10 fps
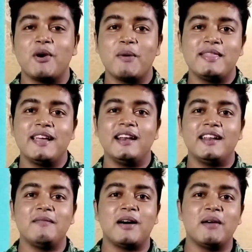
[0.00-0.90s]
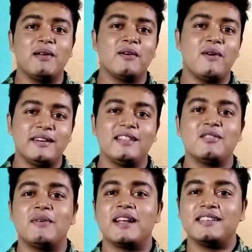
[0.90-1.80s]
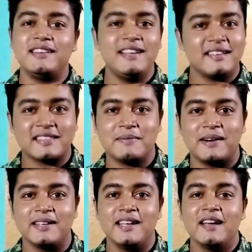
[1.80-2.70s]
পরবর্তীকালে এরকম ভালো ভালো কন্টেন্ট তোমাদের কাছে নিয়ে আসতে পারি